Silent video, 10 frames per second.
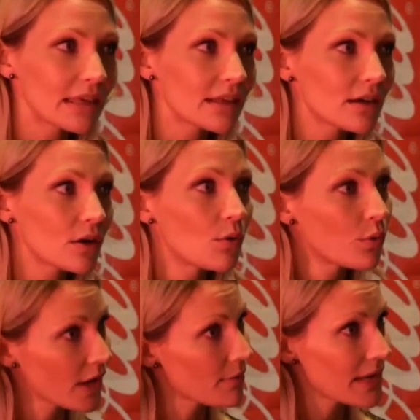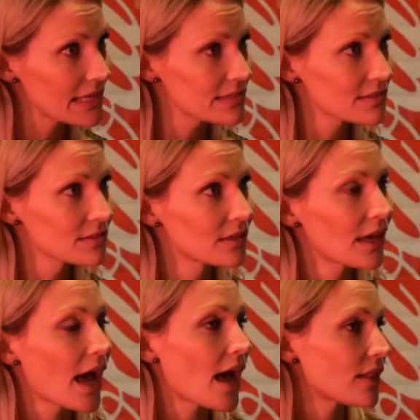ir una vez
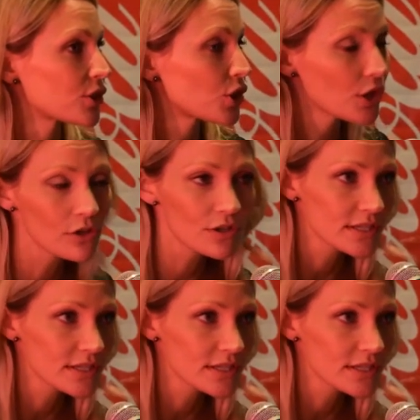a todos los